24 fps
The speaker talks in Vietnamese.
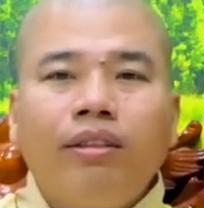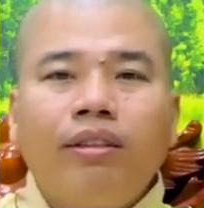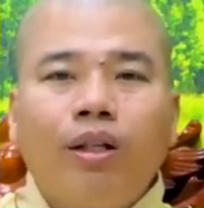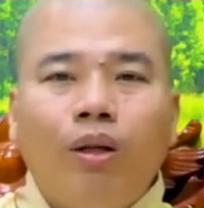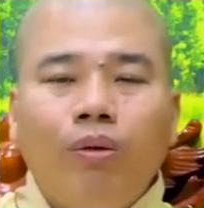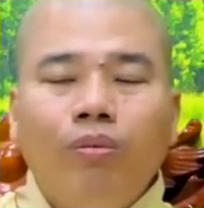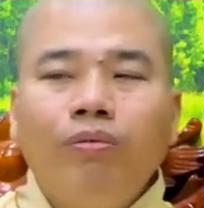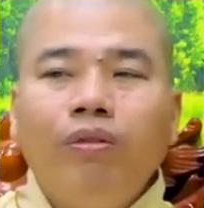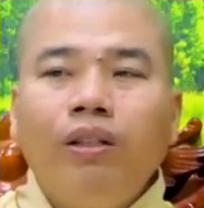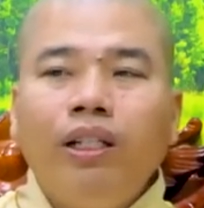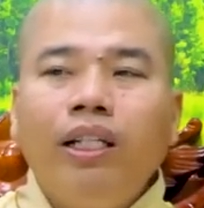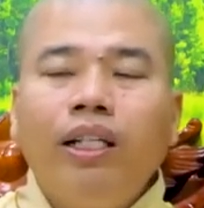
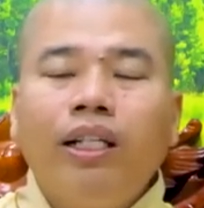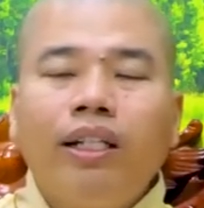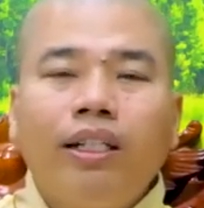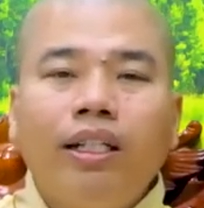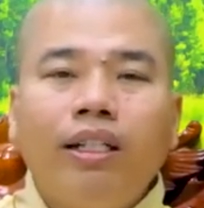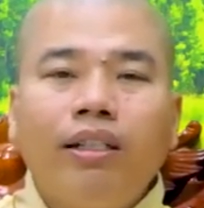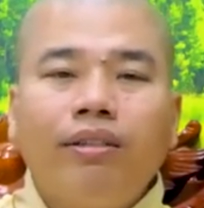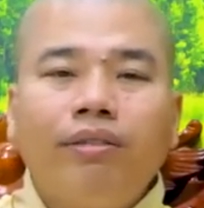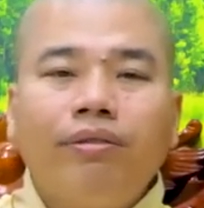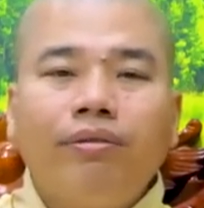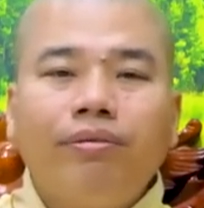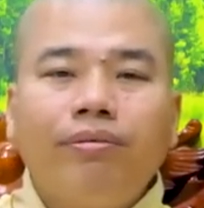cùng với nhân
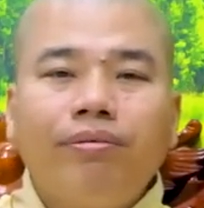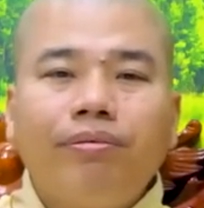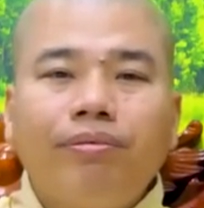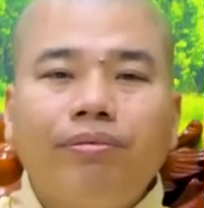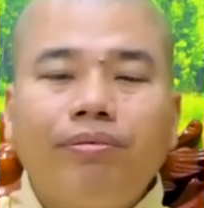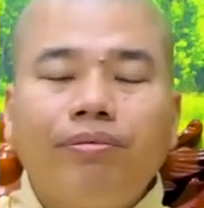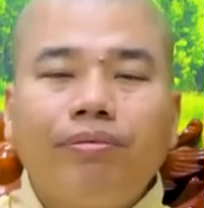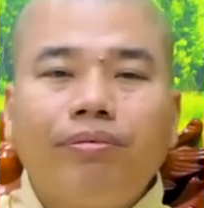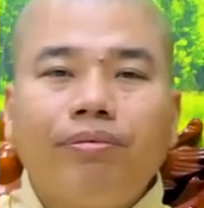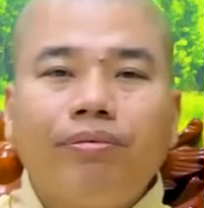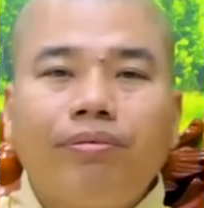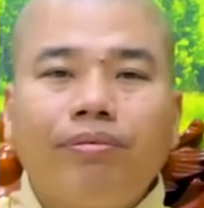đức
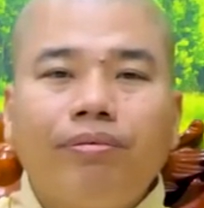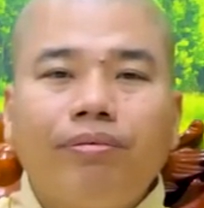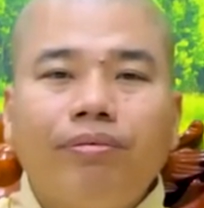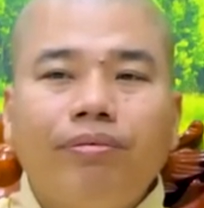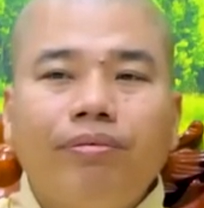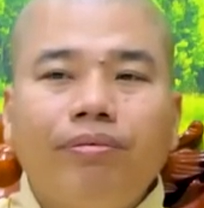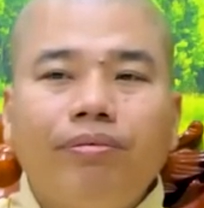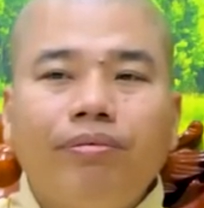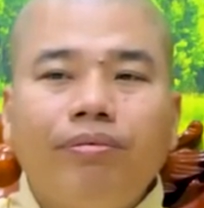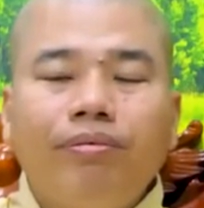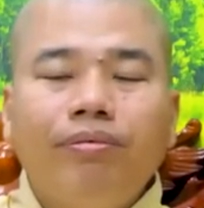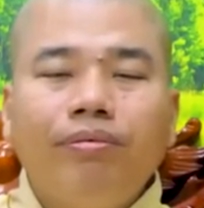
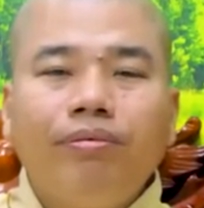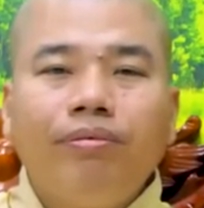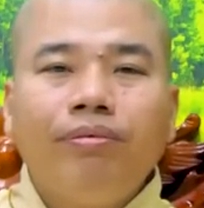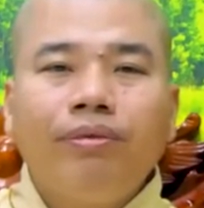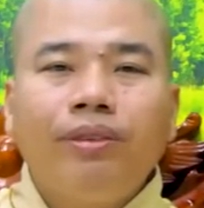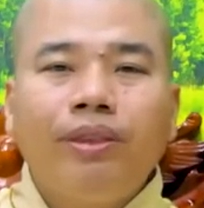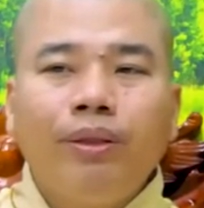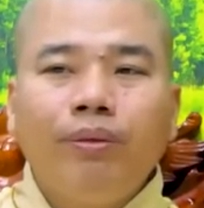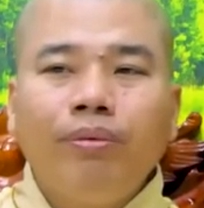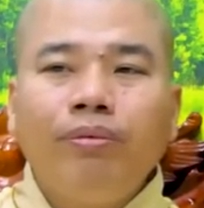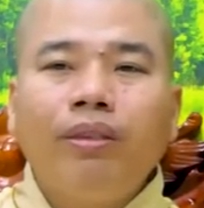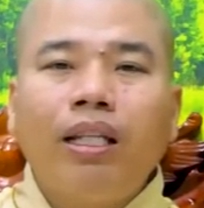
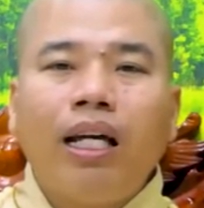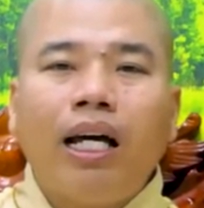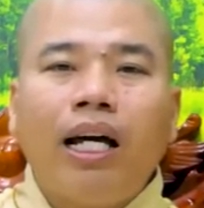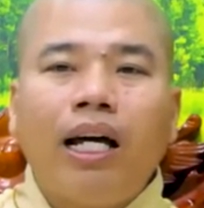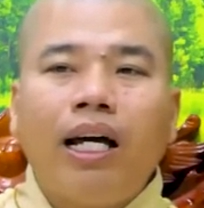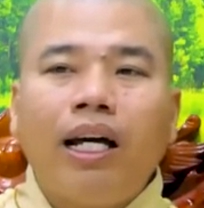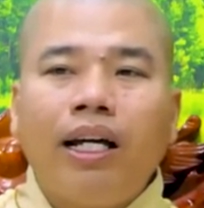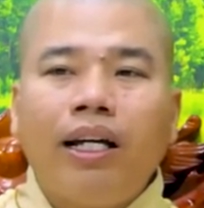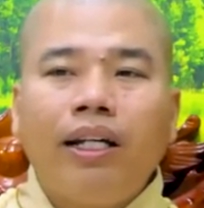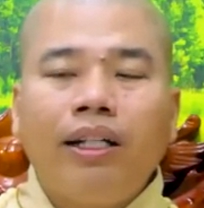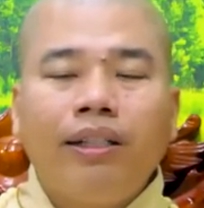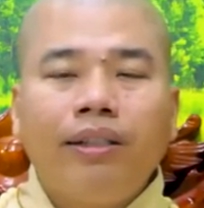chúng
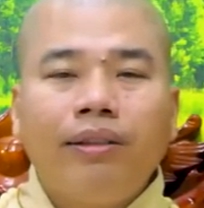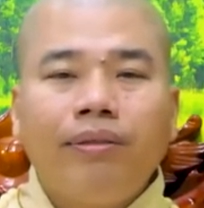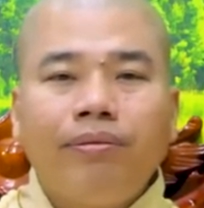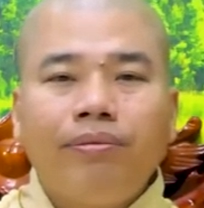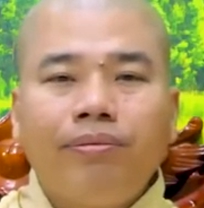ta